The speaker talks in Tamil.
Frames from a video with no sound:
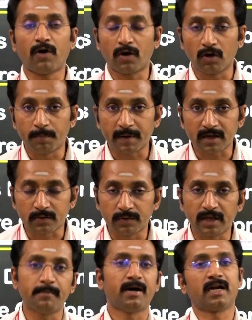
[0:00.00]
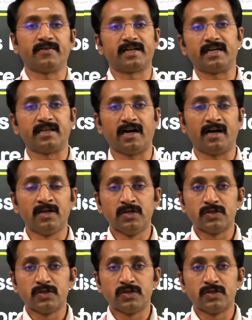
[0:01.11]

ஃபாலோ பண்ணக்கூடிய மாணவர்கள் தான்